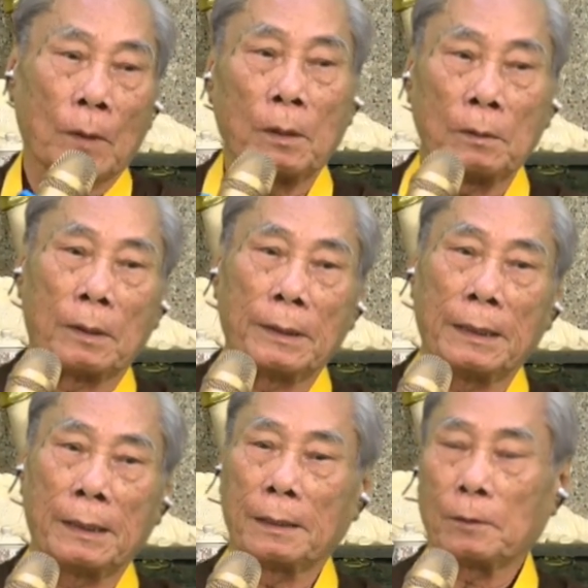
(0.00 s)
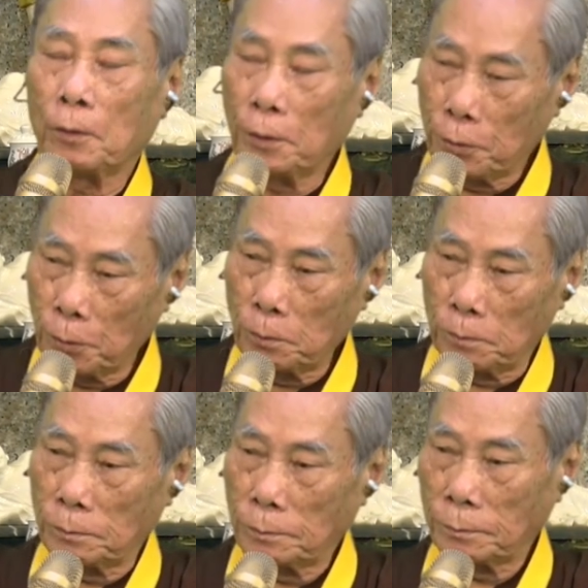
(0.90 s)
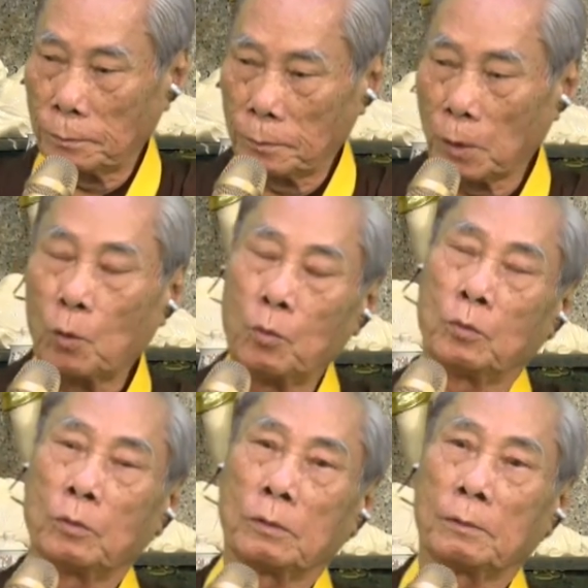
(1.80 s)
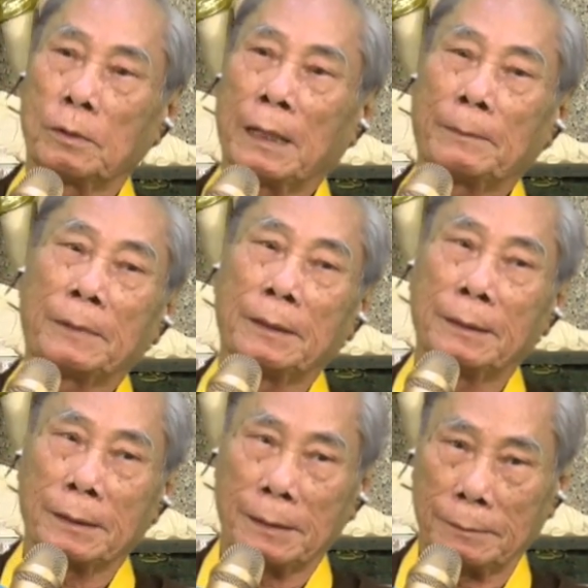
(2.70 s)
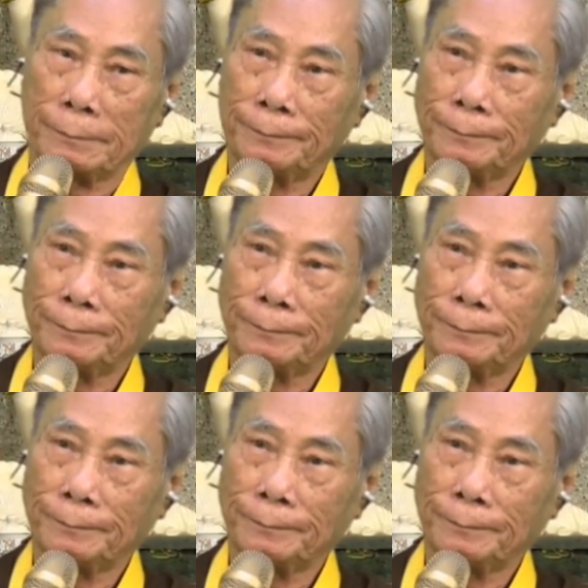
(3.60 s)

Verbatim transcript: Câu hỏi này là câu hỏi chung. Tu có làm người được không?